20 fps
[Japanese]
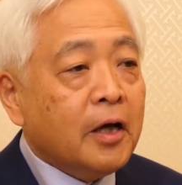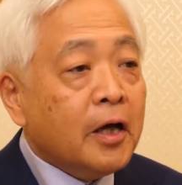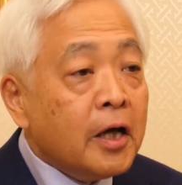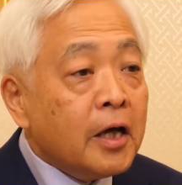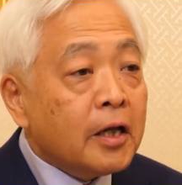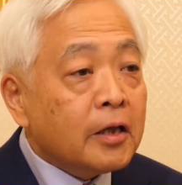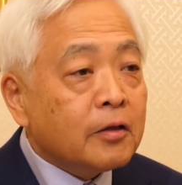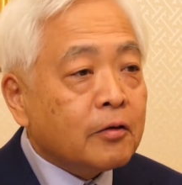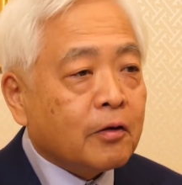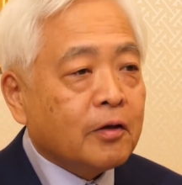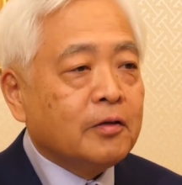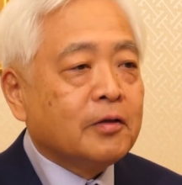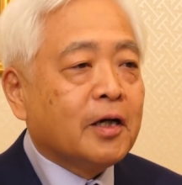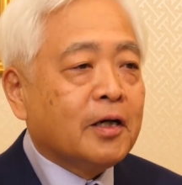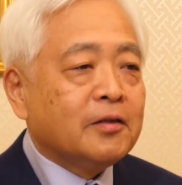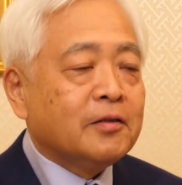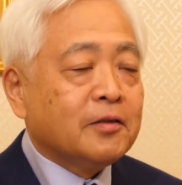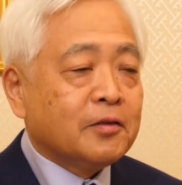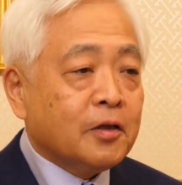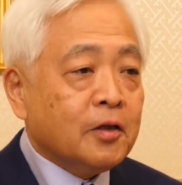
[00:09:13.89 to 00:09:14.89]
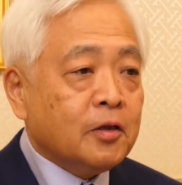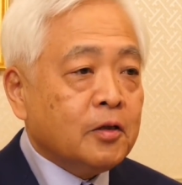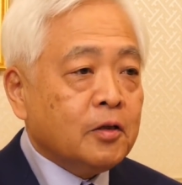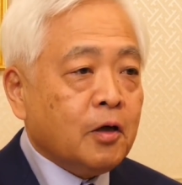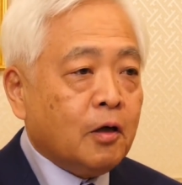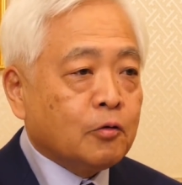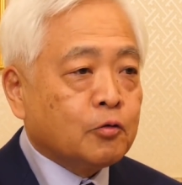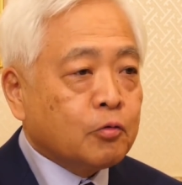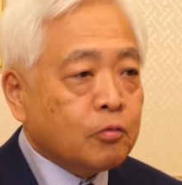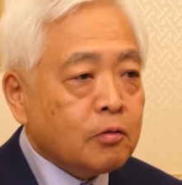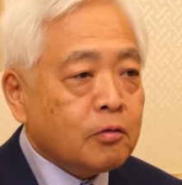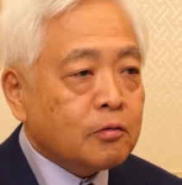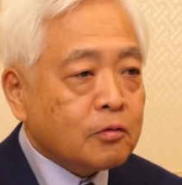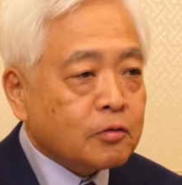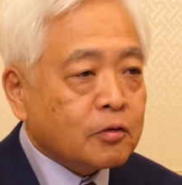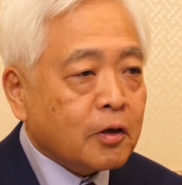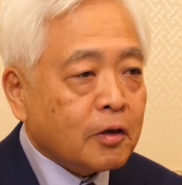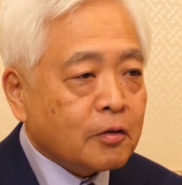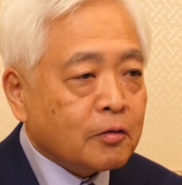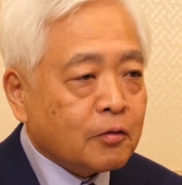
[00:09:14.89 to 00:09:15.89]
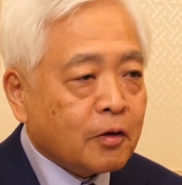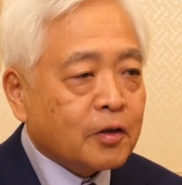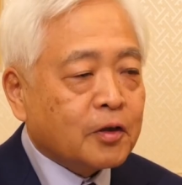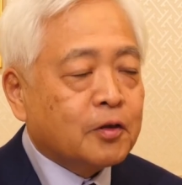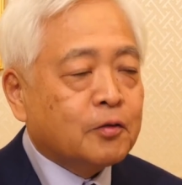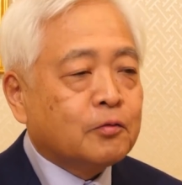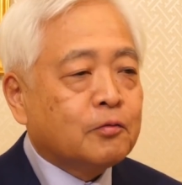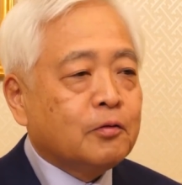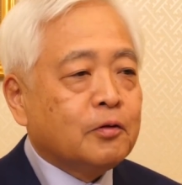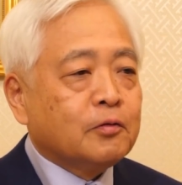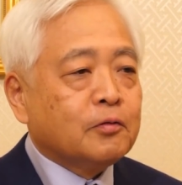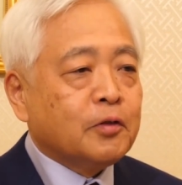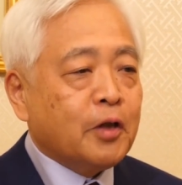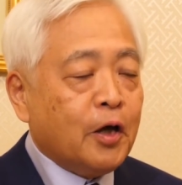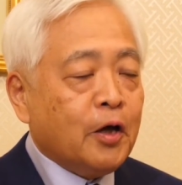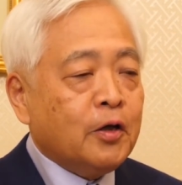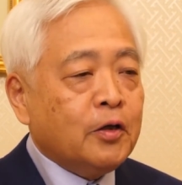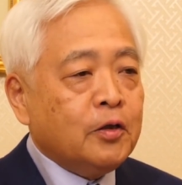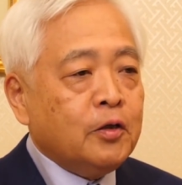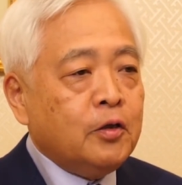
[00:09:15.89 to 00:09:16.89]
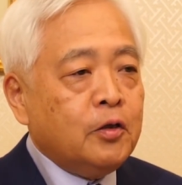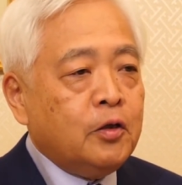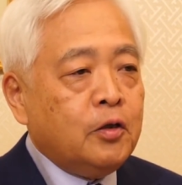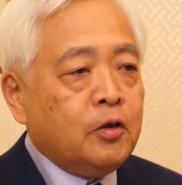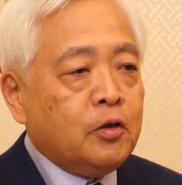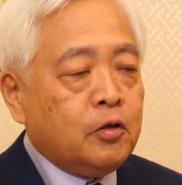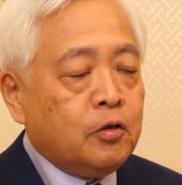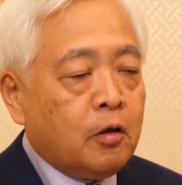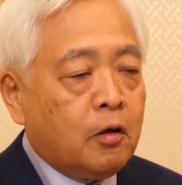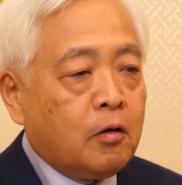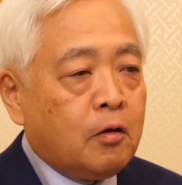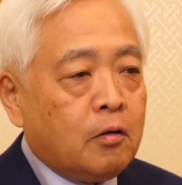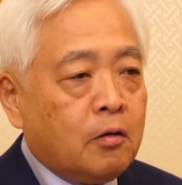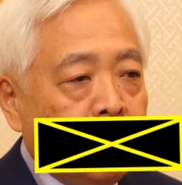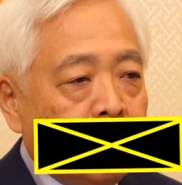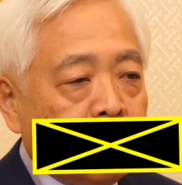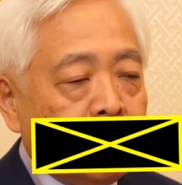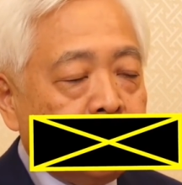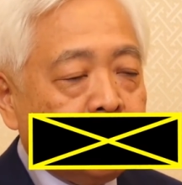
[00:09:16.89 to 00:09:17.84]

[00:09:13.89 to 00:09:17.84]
えとかいう感じです。あ、そうなんですかとか聞くとですね、いやー、